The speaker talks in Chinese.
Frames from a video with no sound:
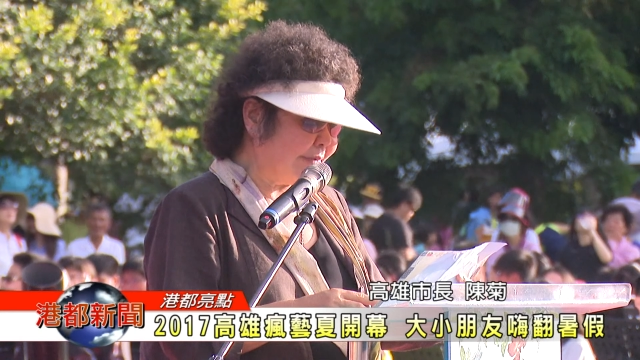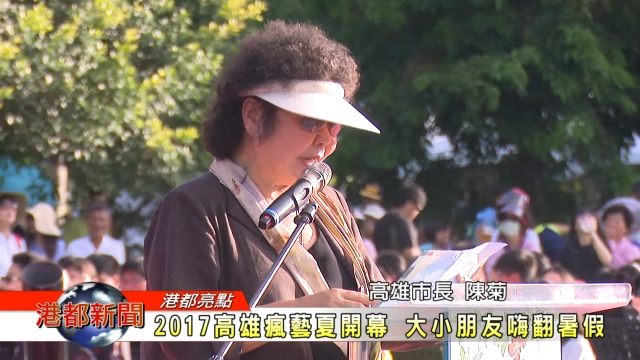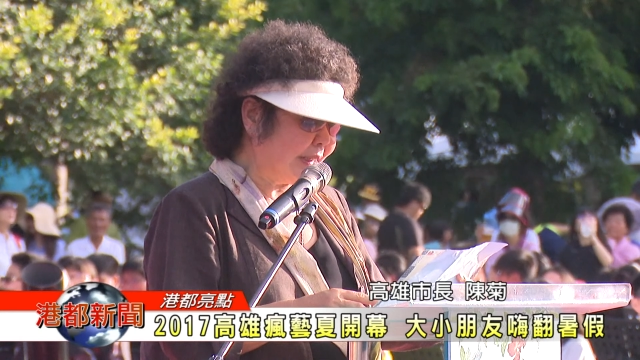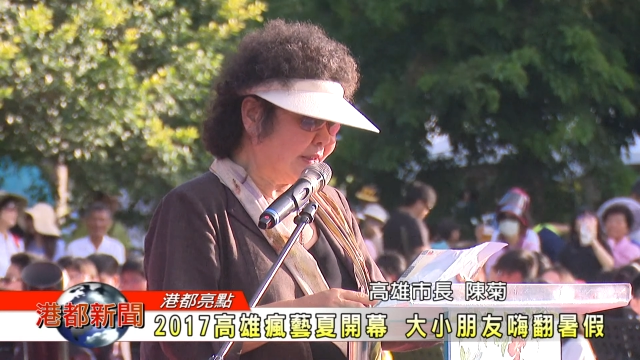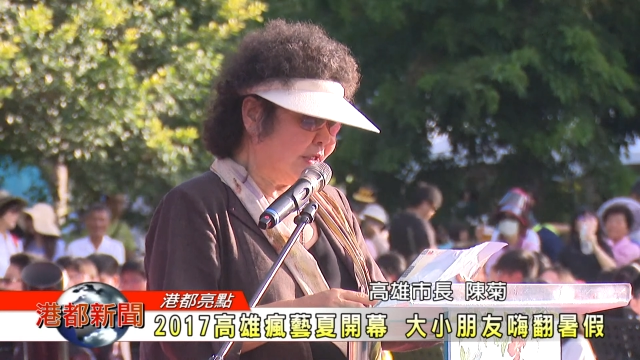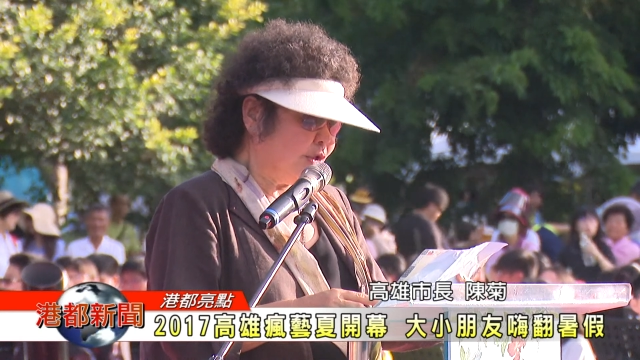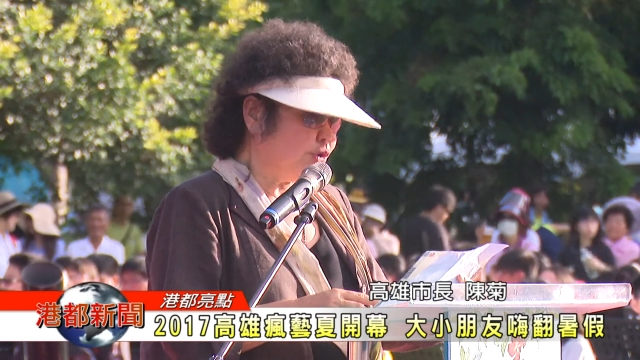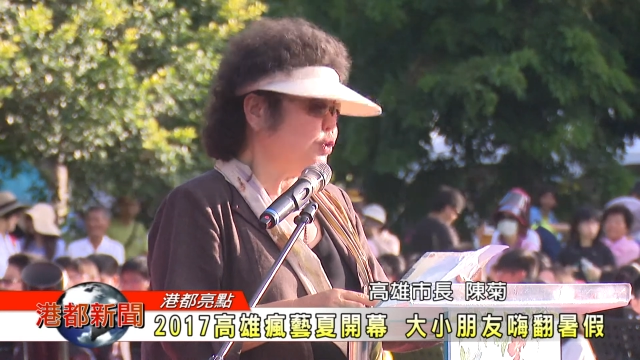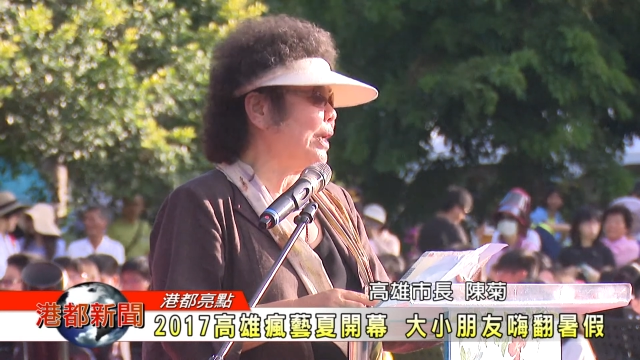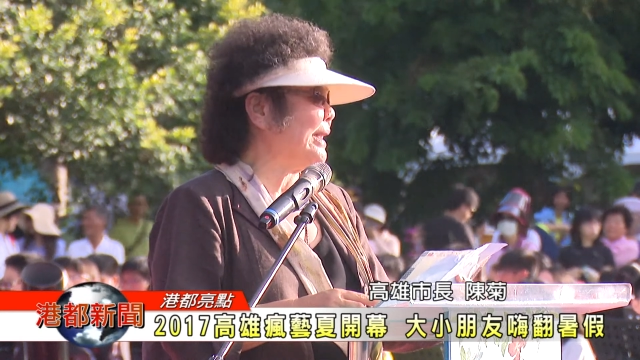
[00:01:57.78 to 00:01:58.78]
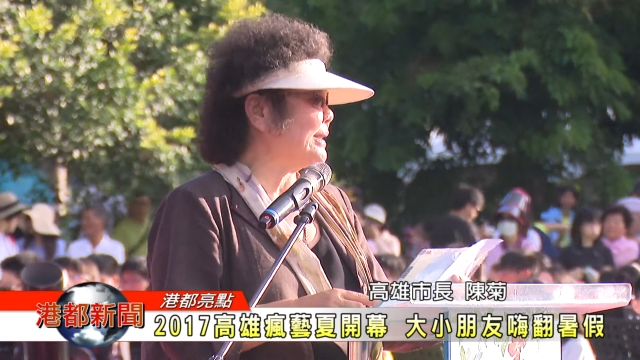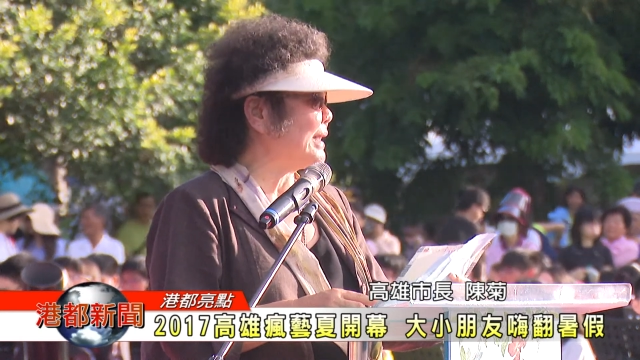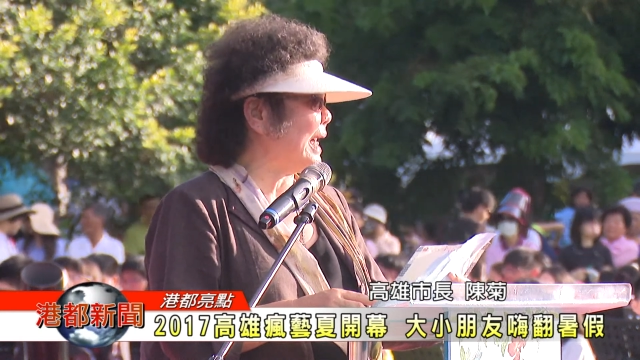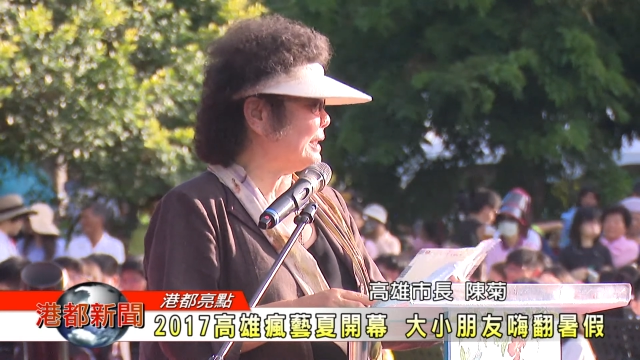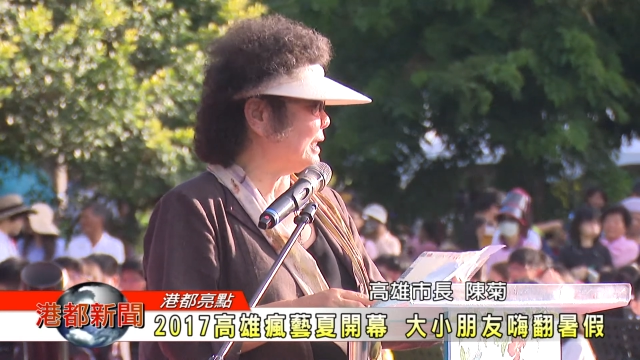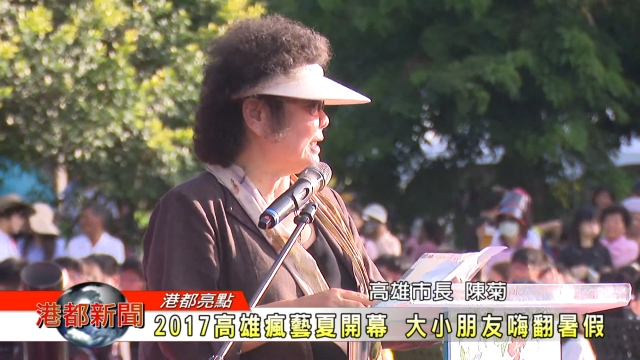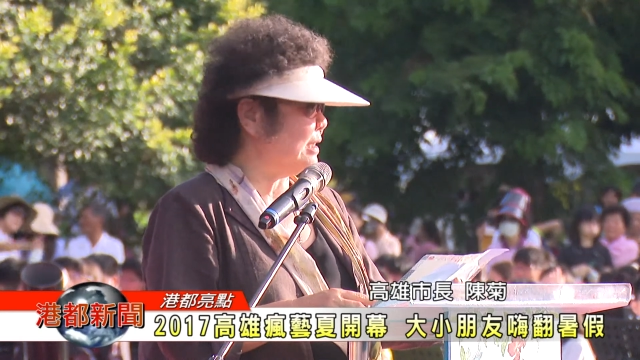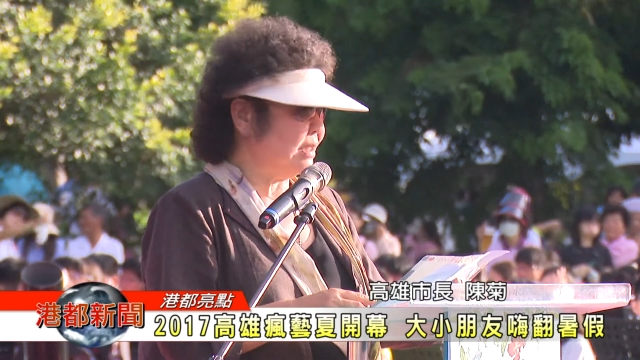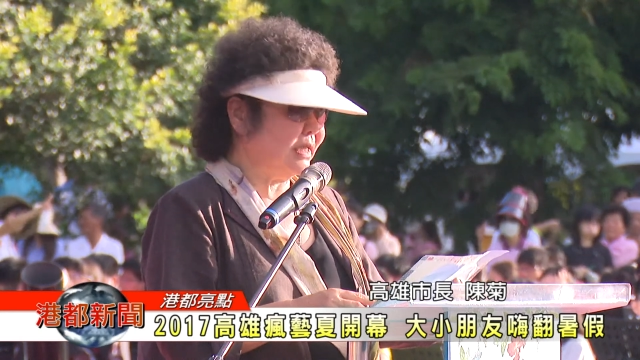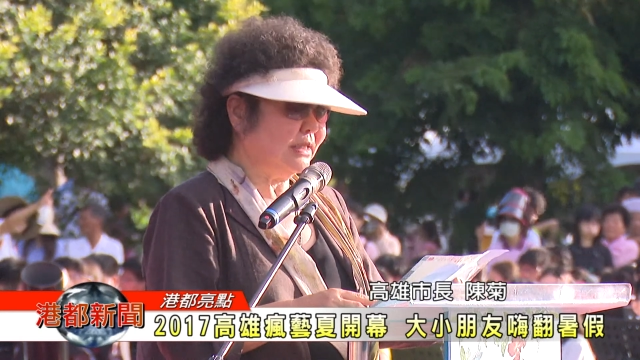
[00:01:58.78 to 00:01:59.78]
湾最大的
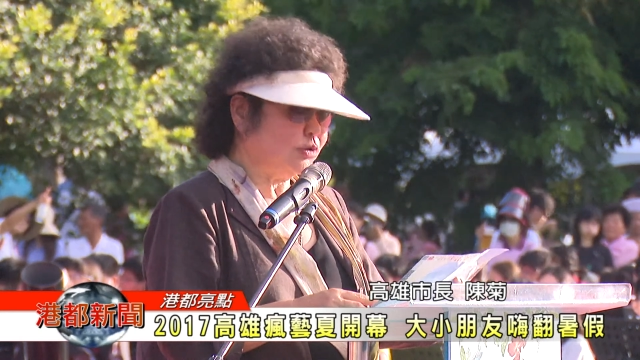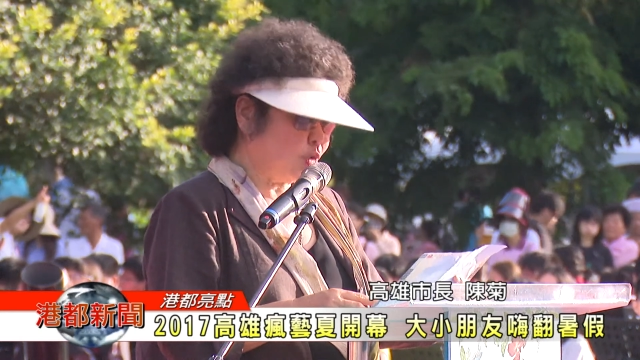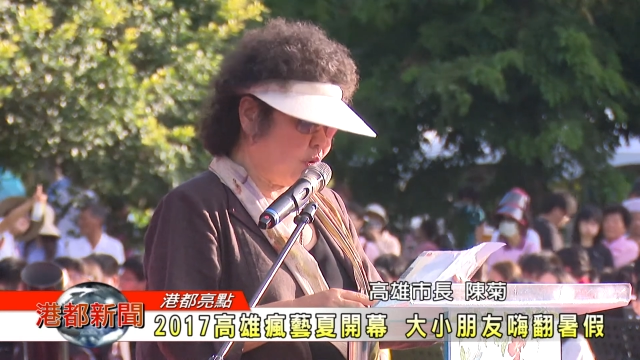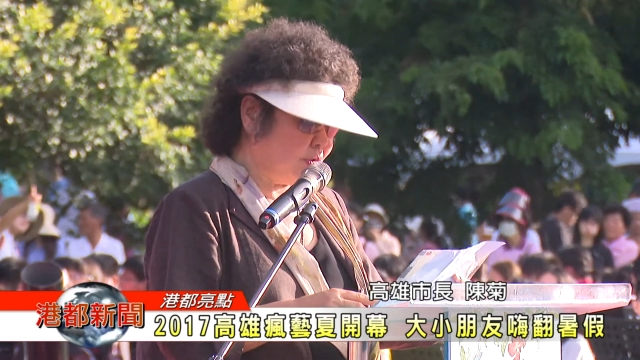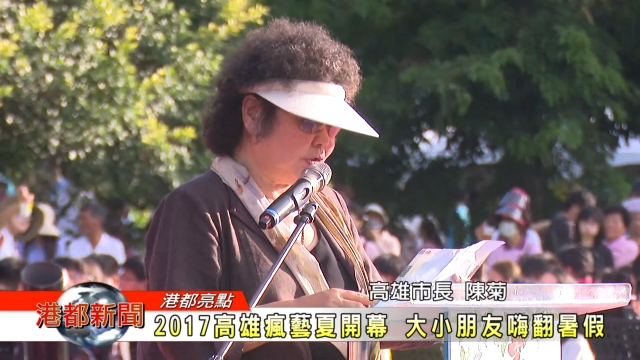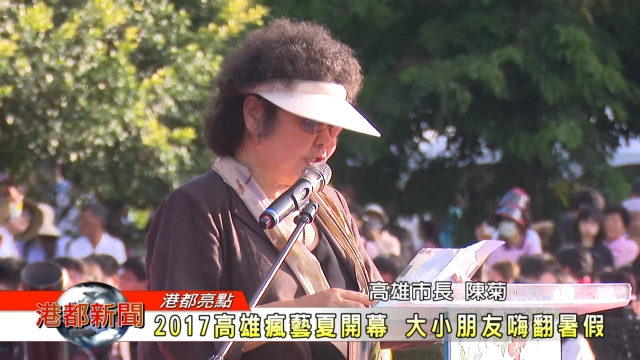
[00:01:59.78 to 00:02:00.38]
儿童